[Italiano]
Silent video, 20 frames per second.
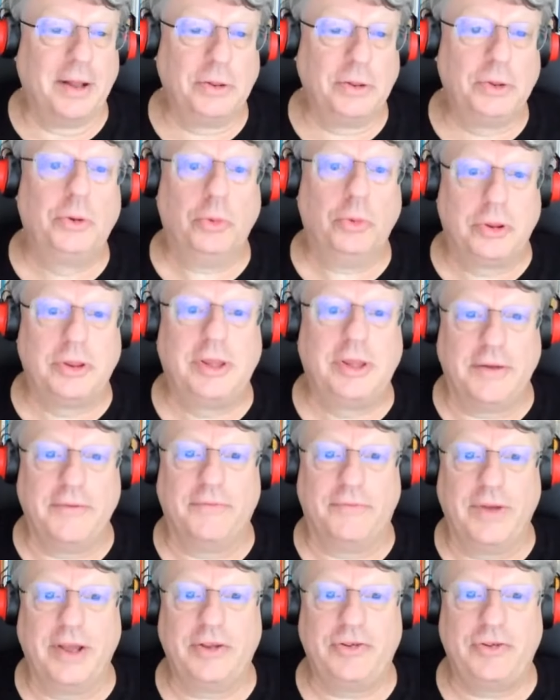tutti
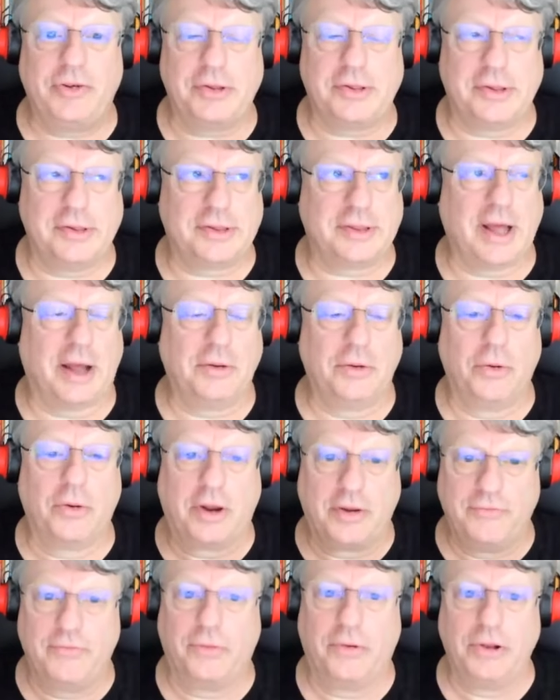invece si stanno
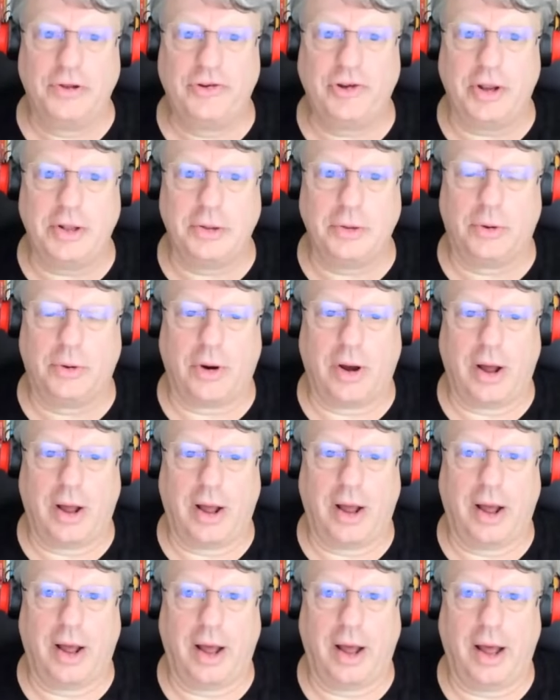rivolgendo
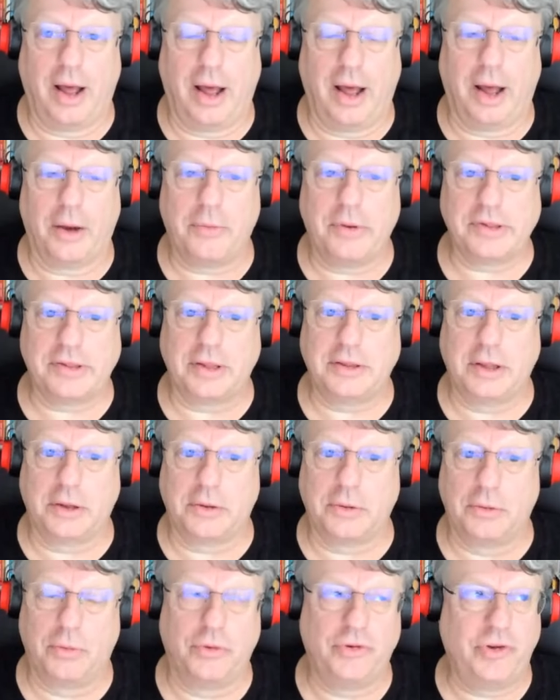a, a questa
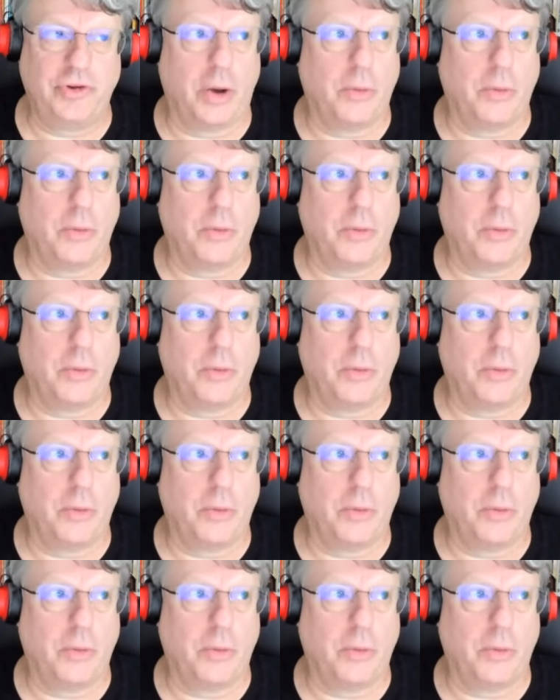tecnologia